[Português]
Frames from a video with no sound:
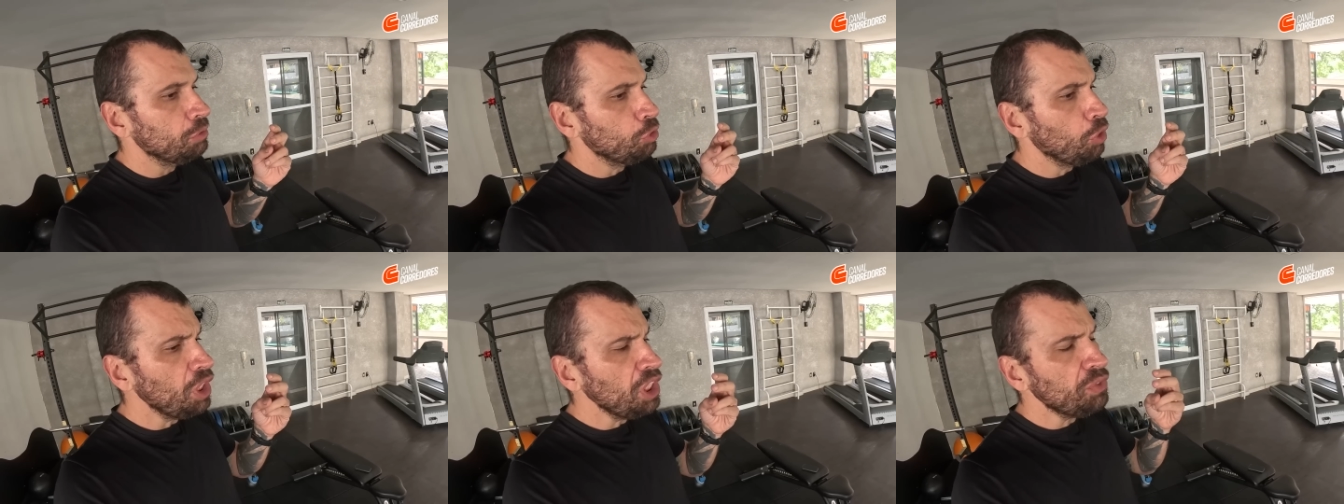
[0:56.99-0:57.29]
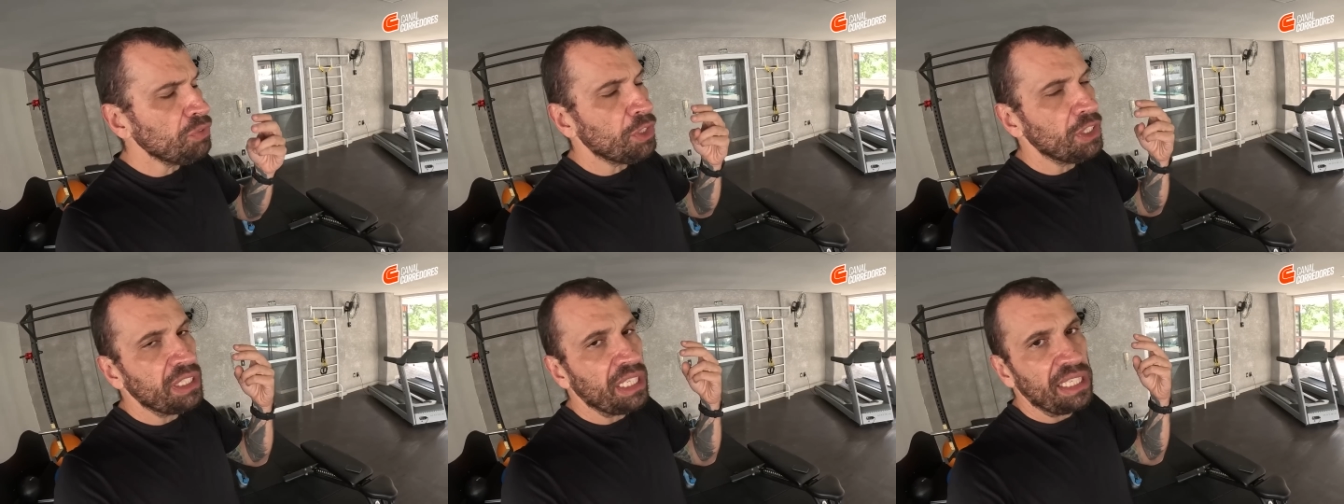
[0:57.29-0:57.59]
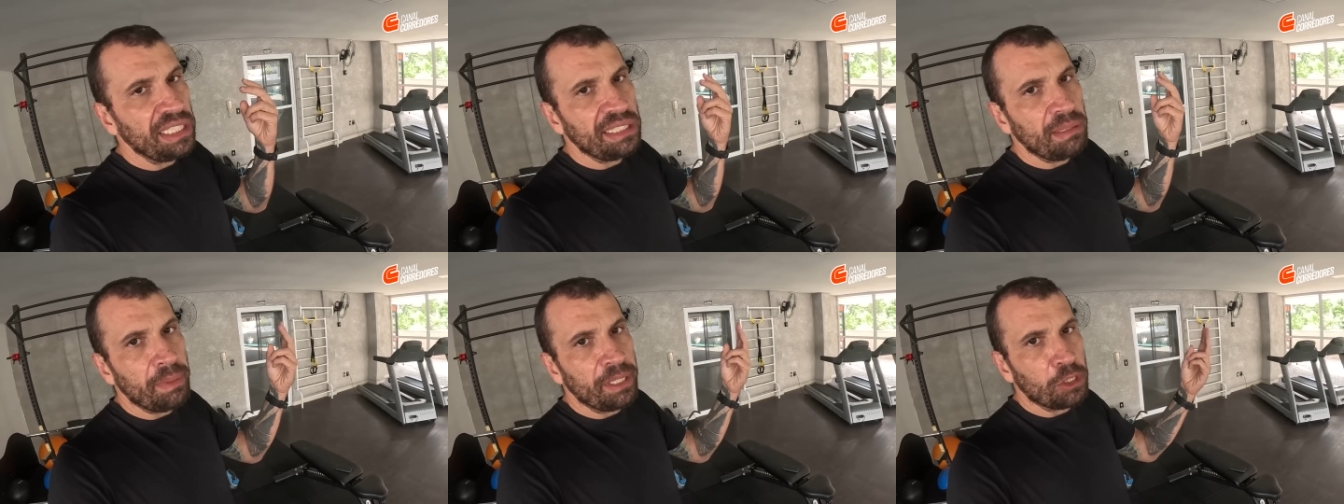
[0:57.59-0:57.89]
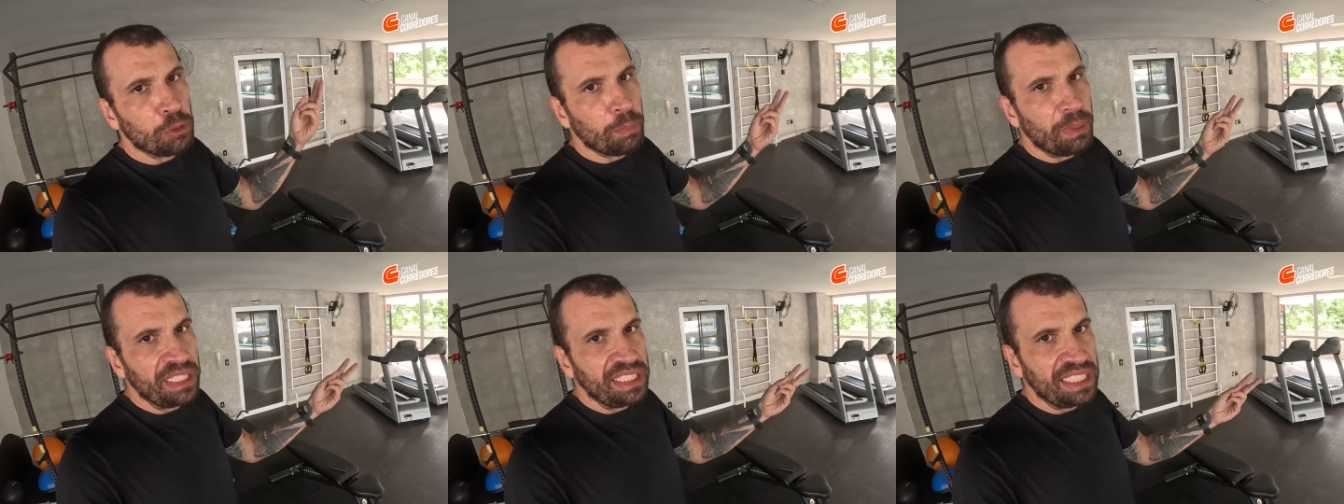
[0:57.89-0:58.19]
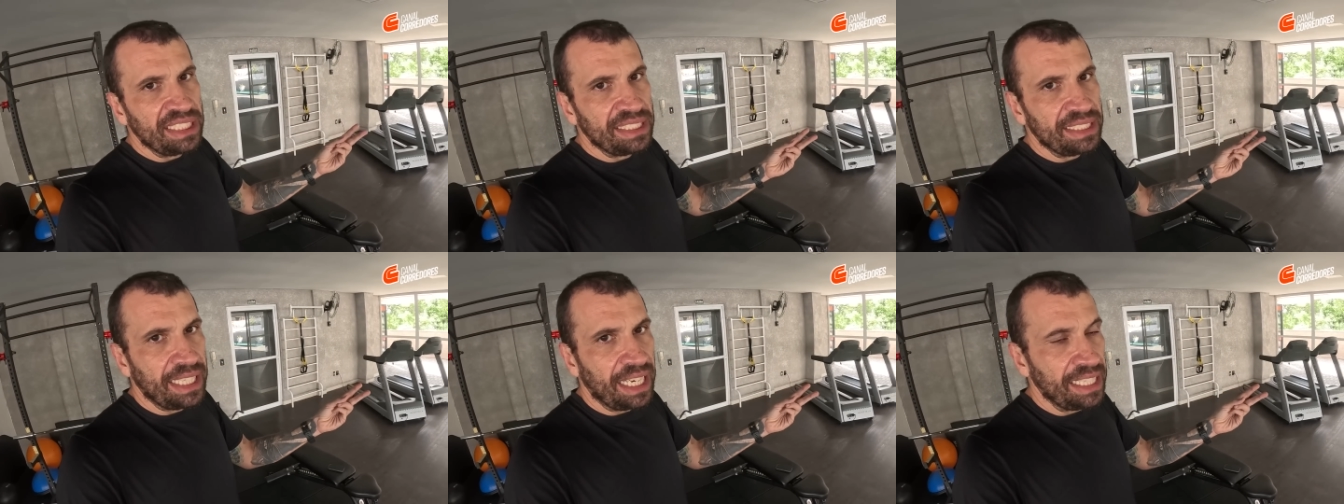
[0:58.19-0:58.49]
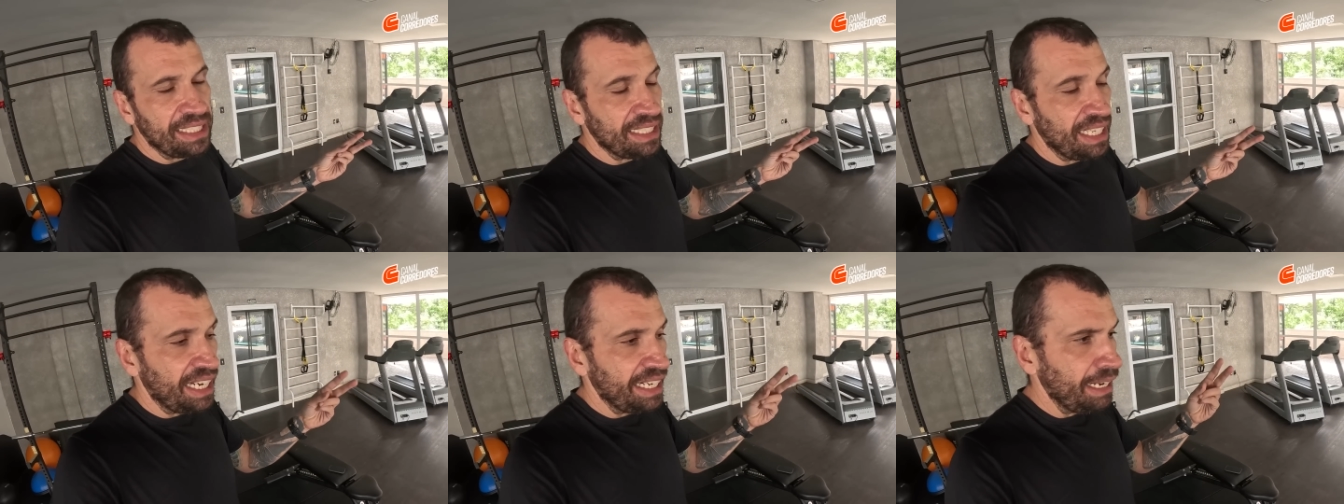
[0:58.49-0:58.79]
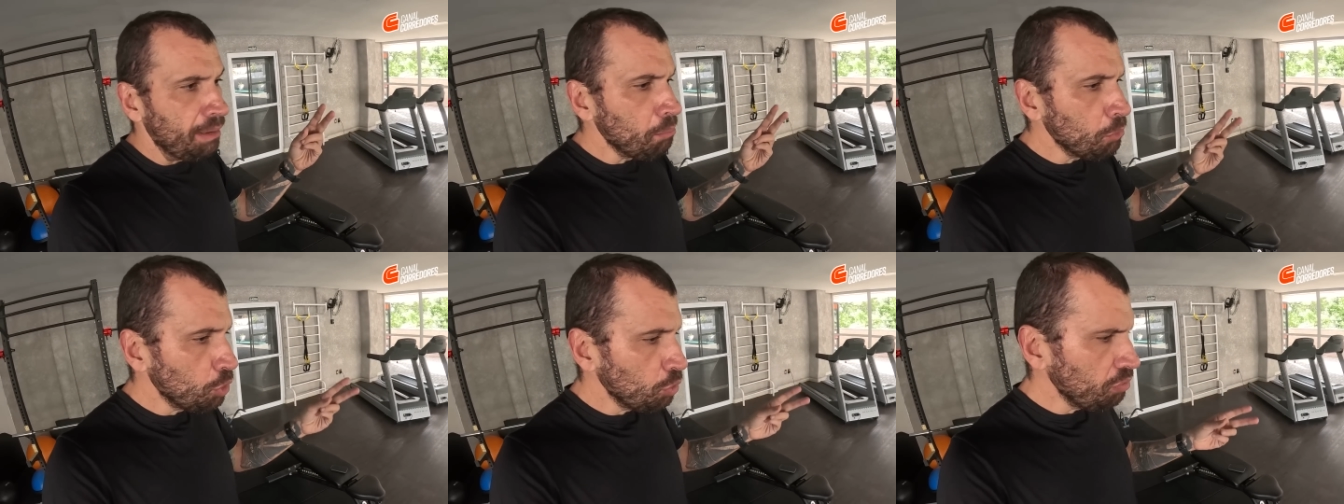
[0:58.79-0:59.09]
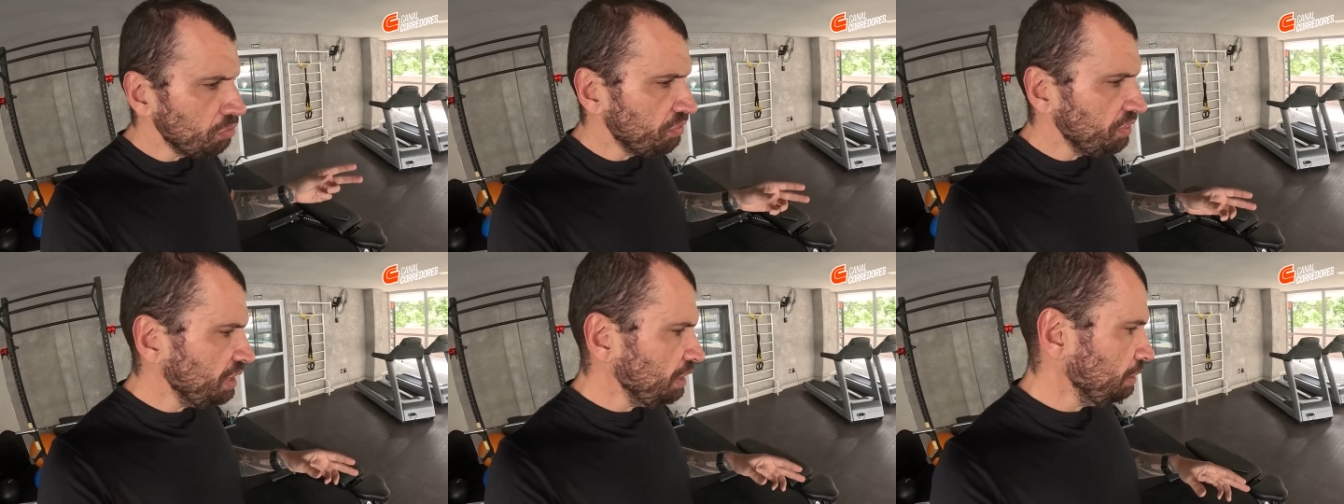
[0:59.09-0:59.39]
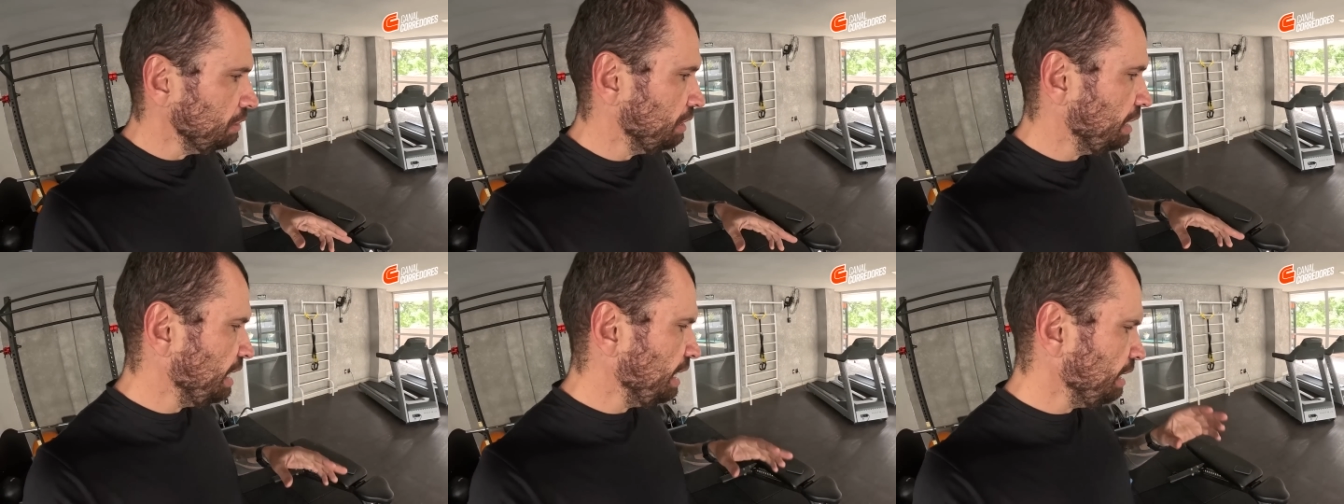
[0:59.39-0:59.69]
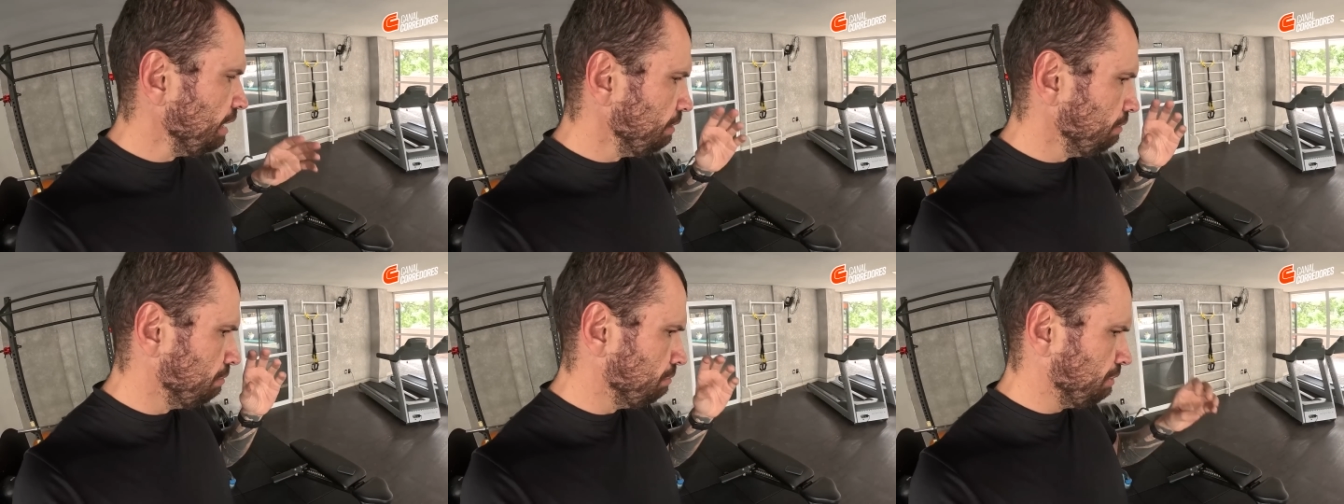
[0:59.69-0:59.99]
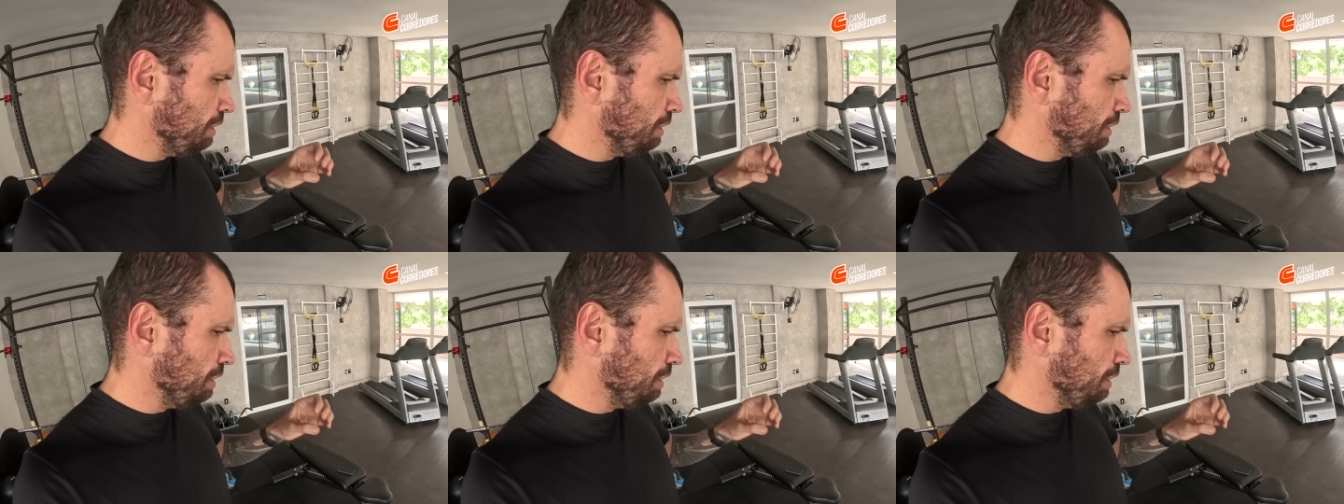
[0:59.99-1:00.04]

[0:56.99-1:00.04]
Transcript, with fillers: dois fortalecimentos presenciais lá na Move, né?